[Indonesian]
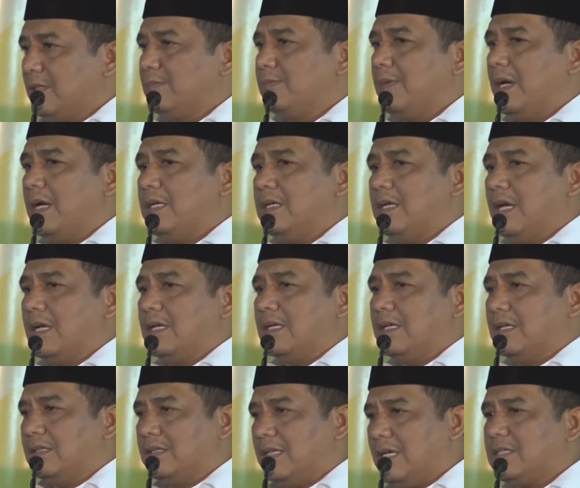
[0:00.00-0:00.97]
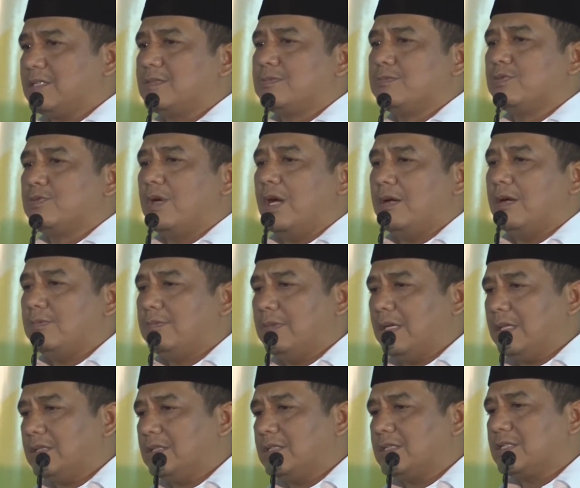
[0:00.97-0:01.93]
Beliau juga memberikan dukungan
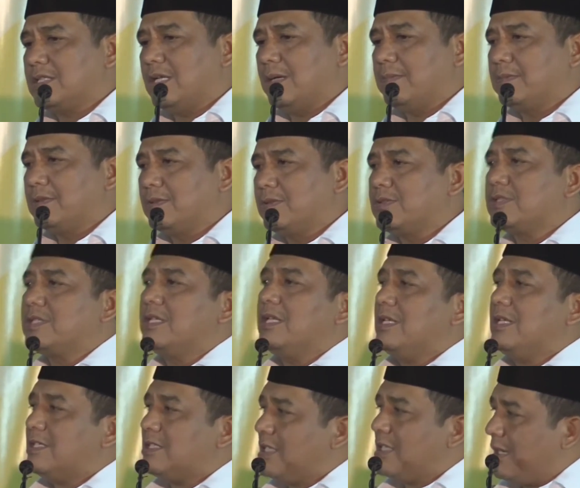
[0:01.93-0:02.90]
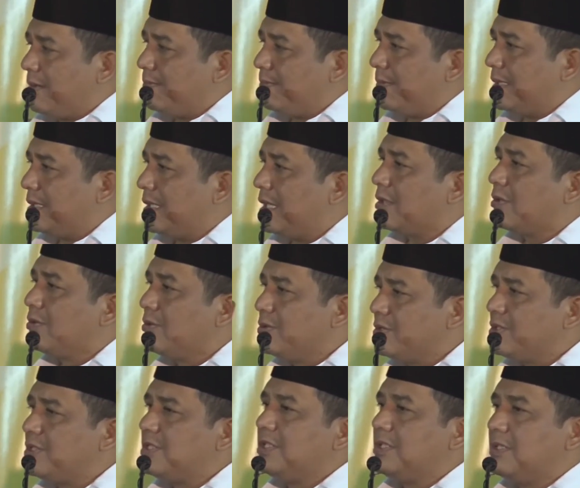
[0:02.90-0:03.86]
untuk kegiatan jemaah Ahmadiyah yang ada di
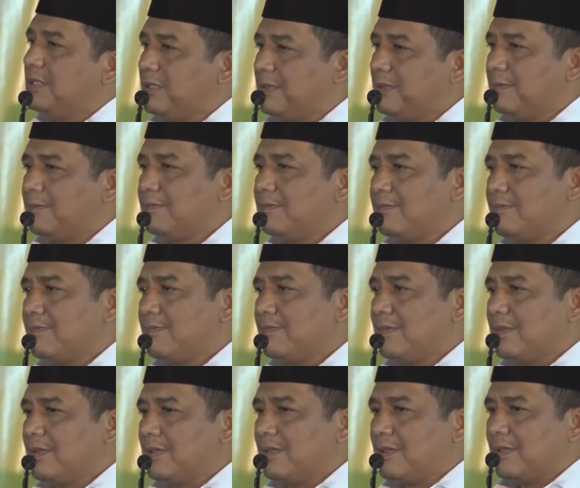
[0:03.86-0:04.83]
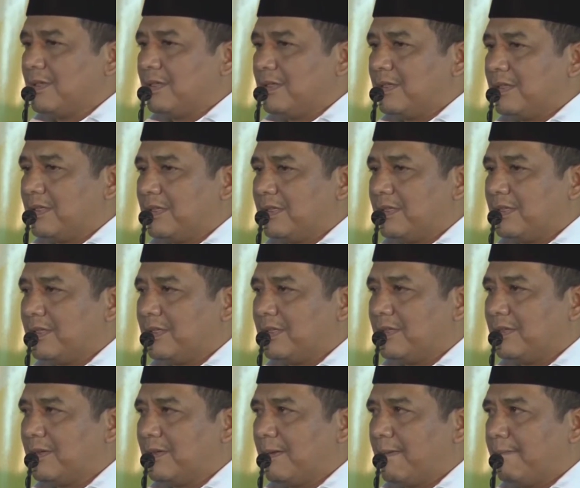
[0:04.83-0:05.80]
Kabupaten Banjarnegara karena ada
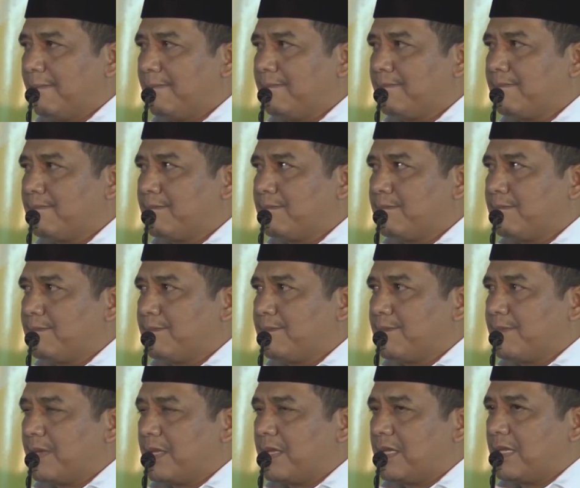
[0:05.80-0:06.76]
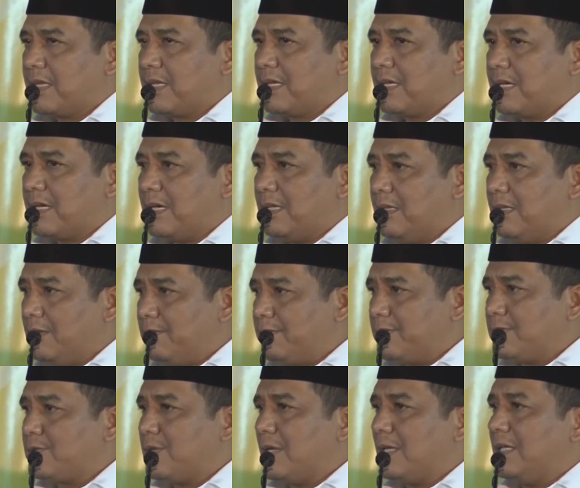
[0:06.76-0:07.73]
ganjalan dari Bupati.
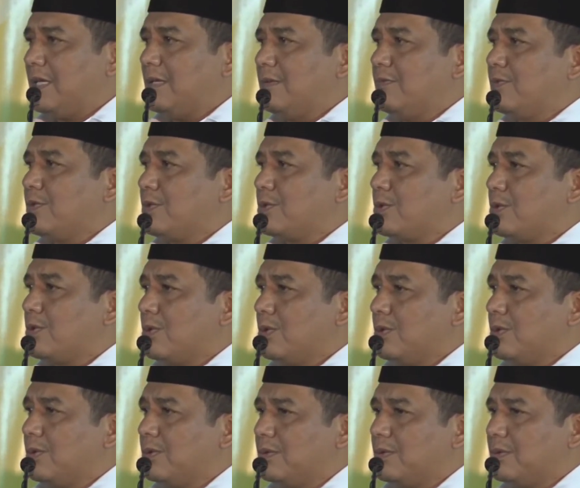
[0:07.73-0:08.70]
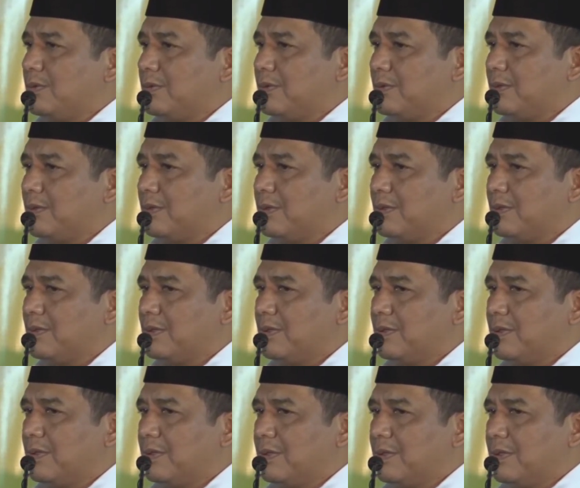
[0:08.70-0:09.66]
Jangan takut, terus saja jalan.
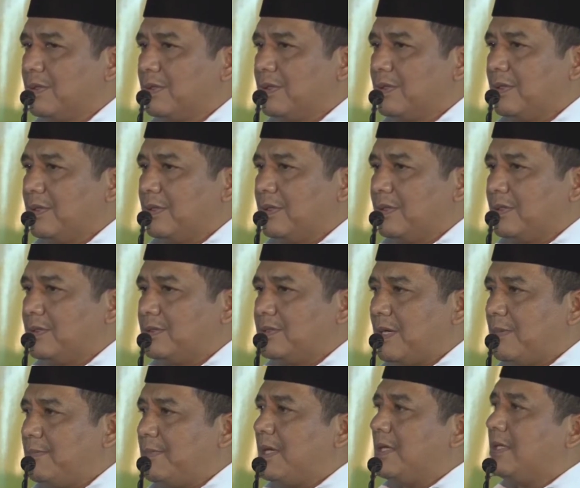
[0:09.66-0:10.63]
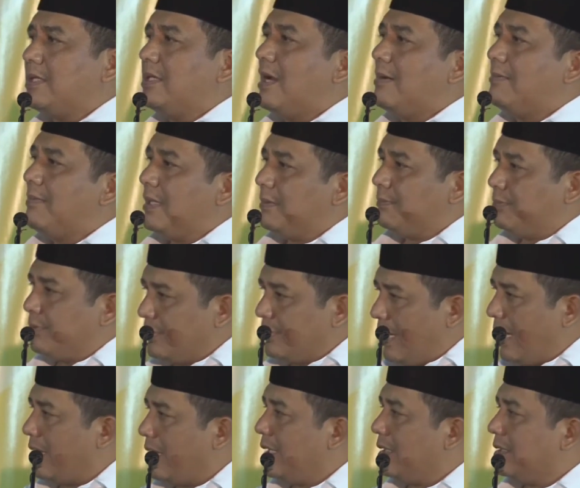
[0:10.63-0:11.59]
Karena beliau ada koleganya,
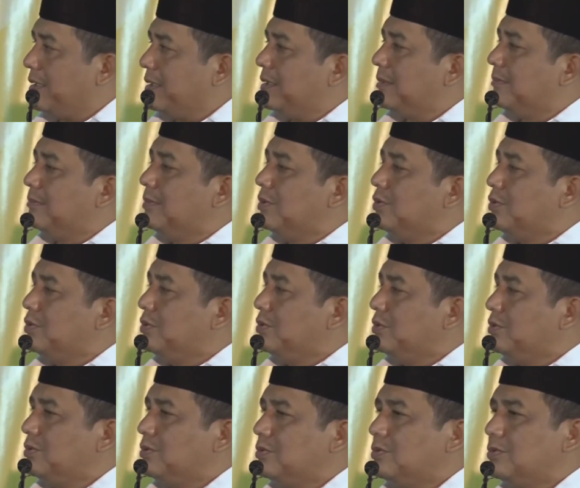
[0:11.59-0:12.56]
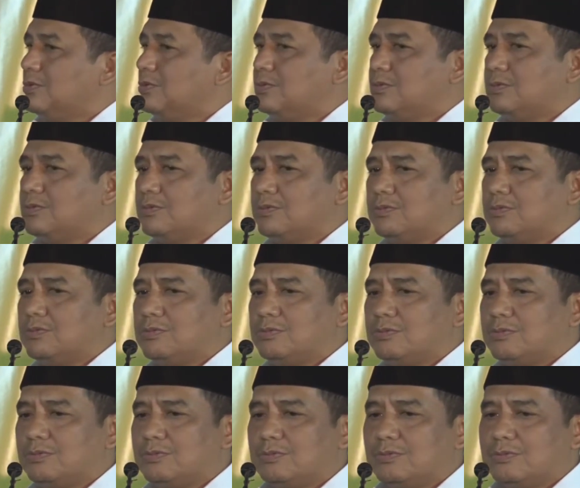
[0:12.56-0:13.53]
jadi sangat tahu betul karakter dan
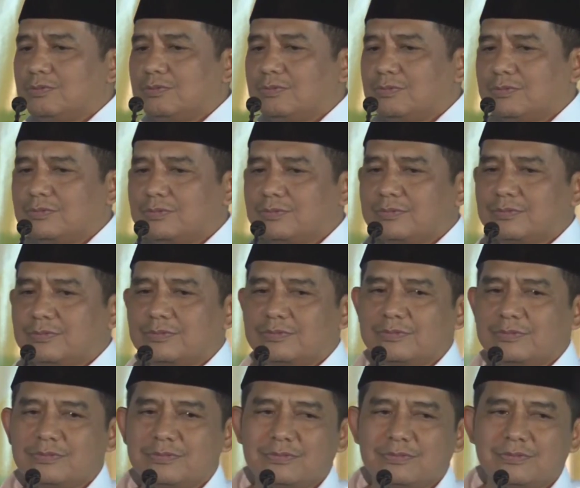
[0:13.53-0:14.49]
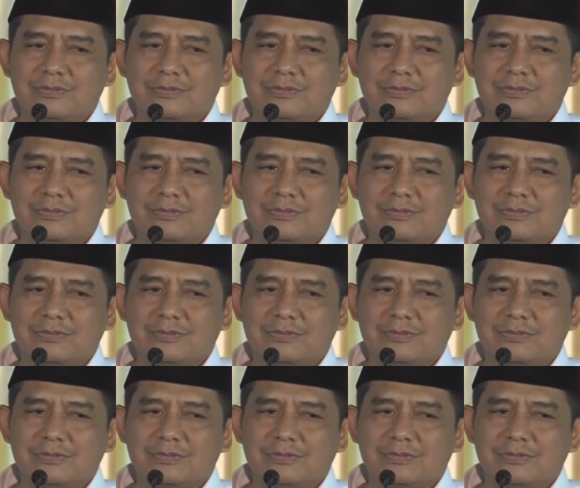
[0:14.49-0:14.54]
pribadi dari Bupati tersebut.